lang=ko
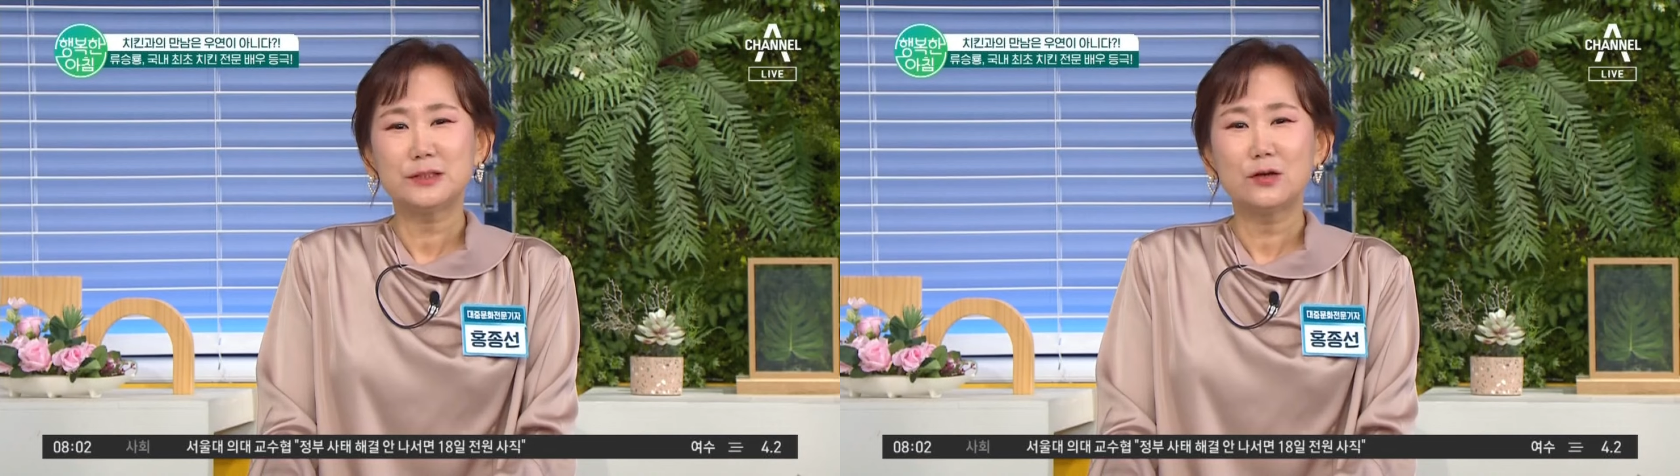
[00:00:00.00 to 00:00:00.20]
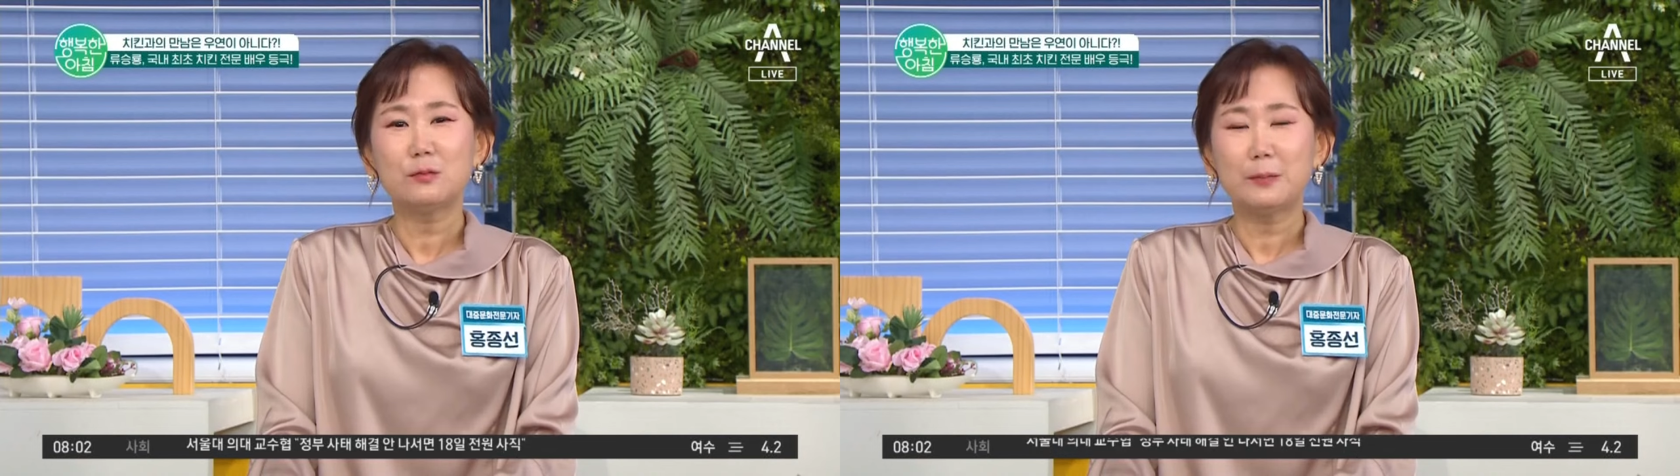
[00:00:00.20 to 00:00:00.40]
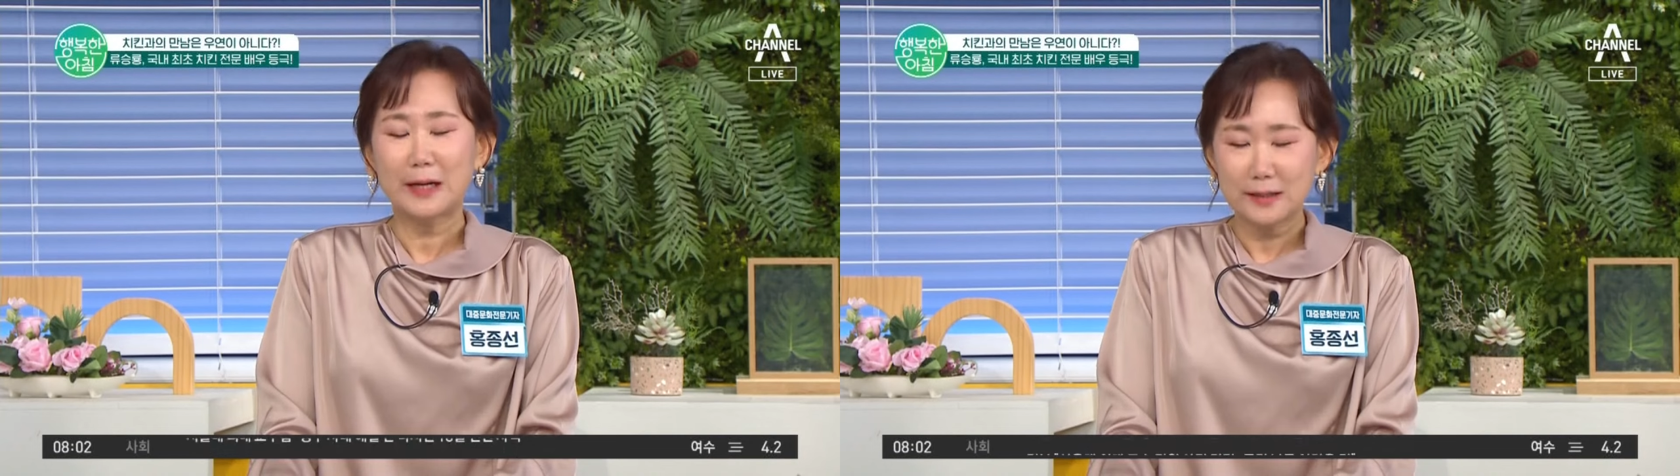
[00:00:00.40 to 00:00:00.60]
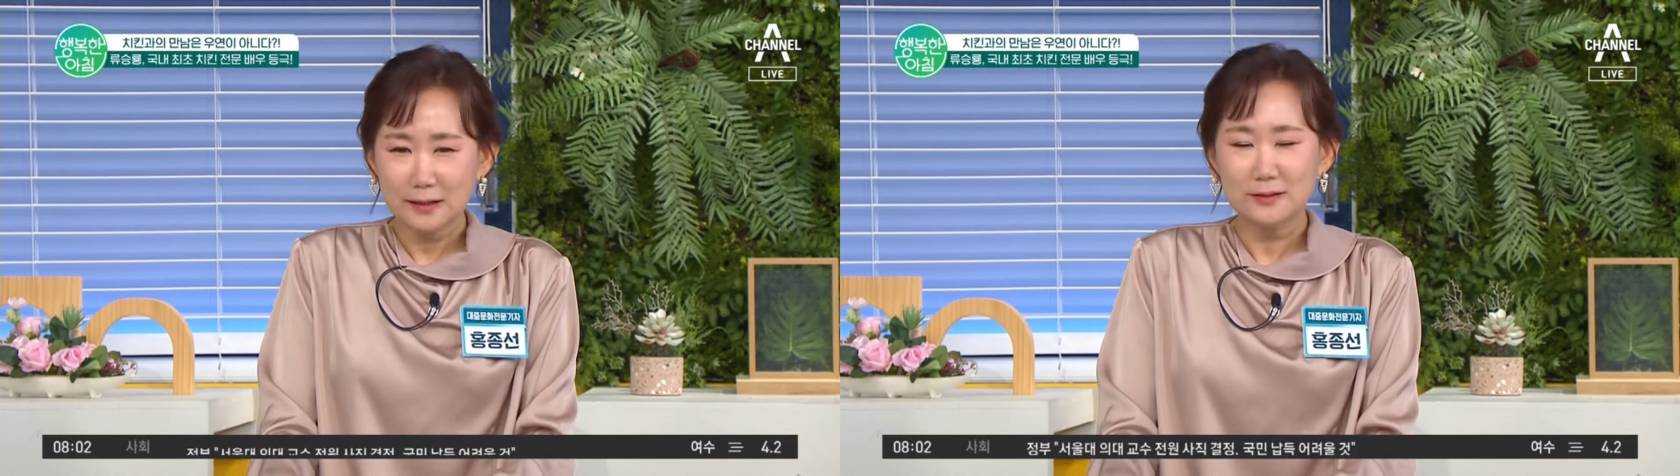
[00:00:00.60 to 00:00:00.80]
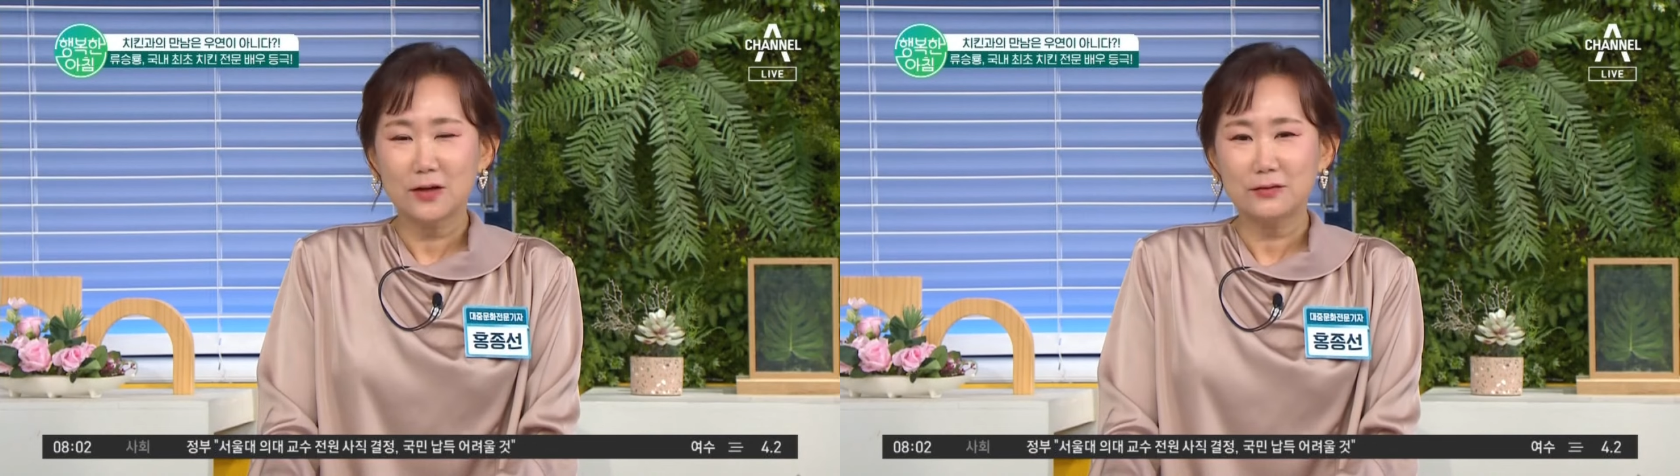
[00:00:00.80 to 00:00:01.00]
직업을
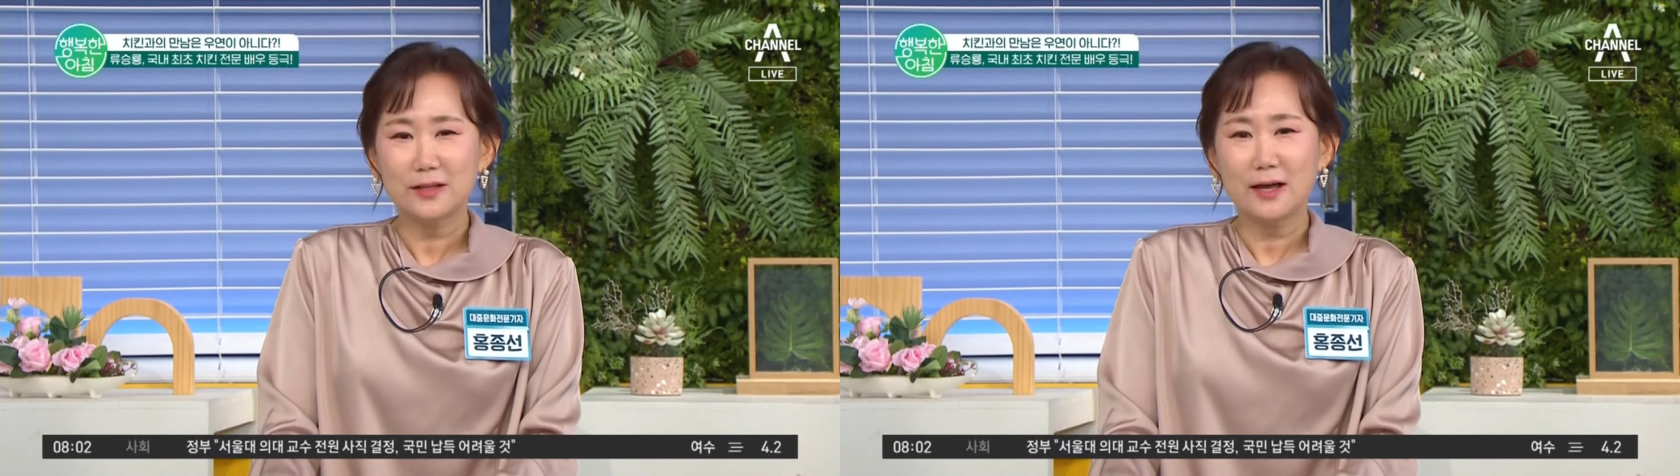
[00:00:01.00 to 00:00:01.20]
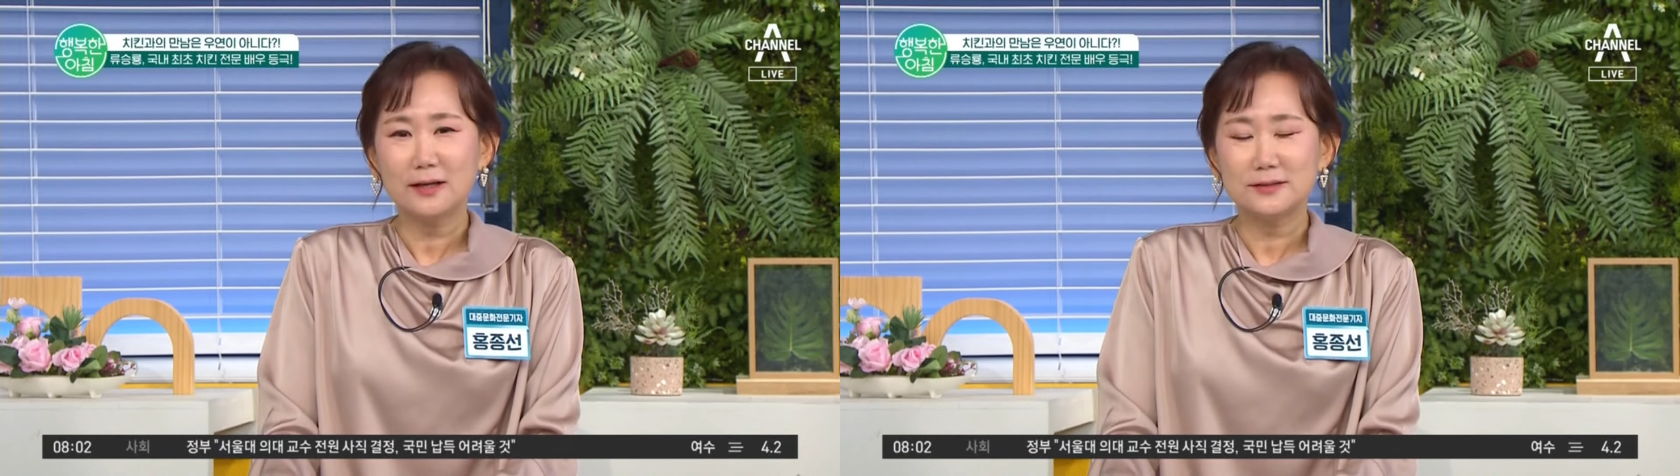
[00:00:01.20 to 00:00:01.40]
받아들였다